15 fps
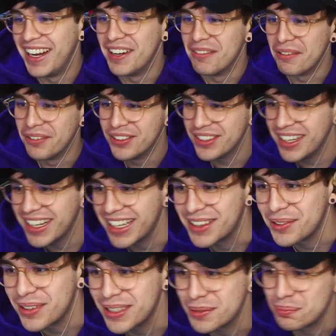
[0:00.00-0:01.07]
el momento en el que
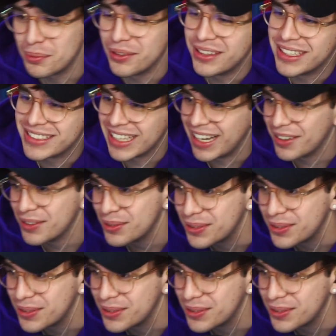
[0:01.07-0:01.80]
tú respondes algo,